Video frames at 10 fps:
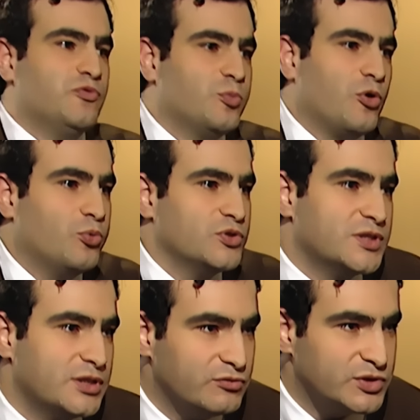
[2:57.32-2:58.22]
vous
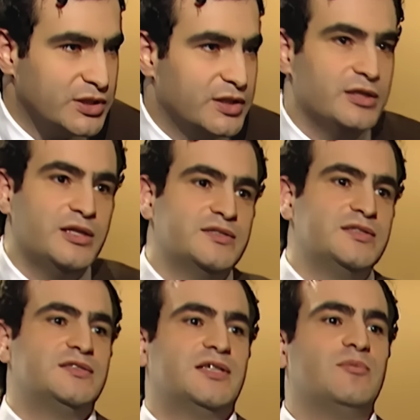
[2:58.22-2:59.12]
proposer, vous avez des,
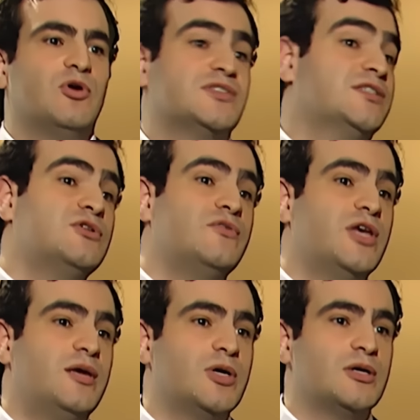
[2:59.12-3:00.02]
systèmes en 16
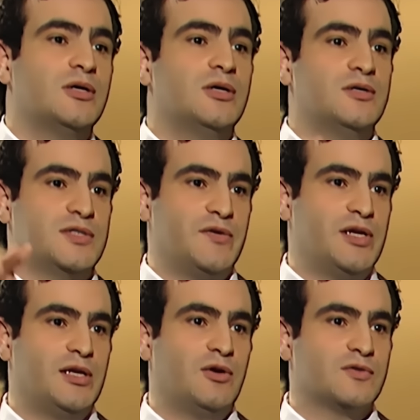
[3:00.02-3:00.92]
neuvième, vous savez,
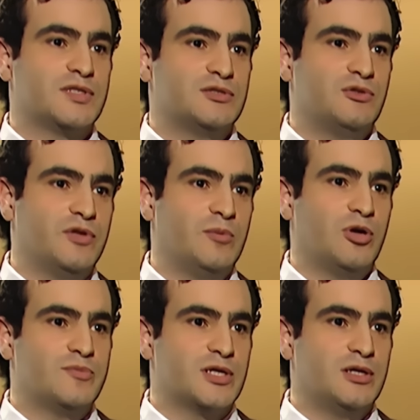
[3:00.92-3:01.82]
avec l'écran 16 neuvième
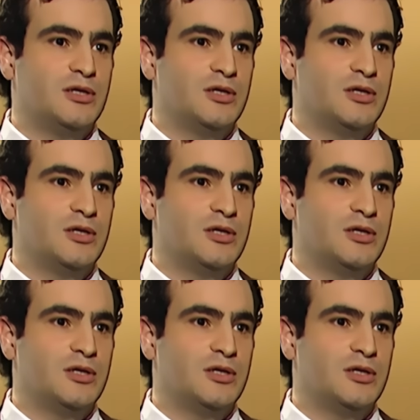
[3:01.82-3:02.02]
comme ça,